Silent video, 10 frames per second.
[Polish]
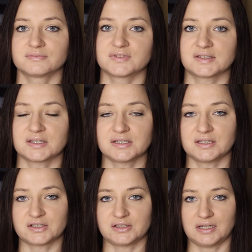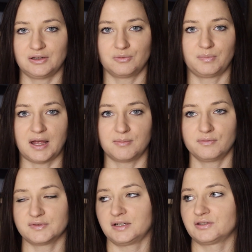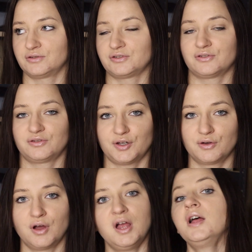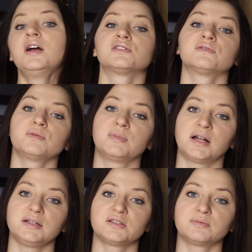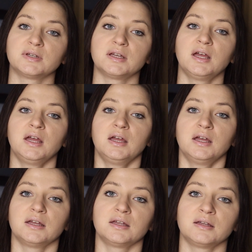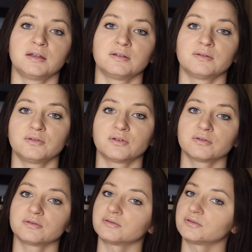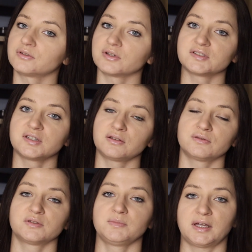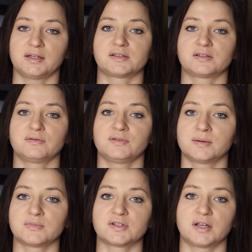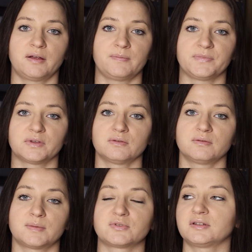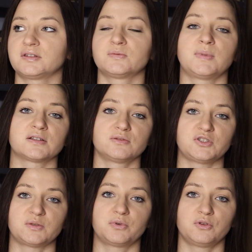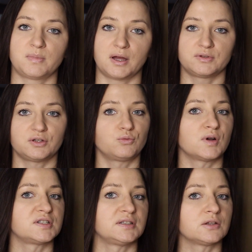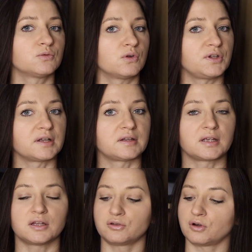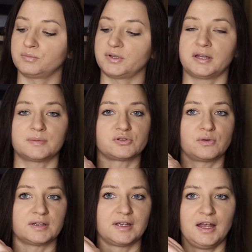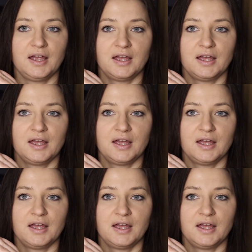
w zasadzie nieczytelną plamą, w zależności od tego, co wybraliśmy. E, no, to jest jedno z miejsc. Wiem, że na przykład też bardzo mi się podobają tatuaże na dłoniach, takie drobne. Na przykład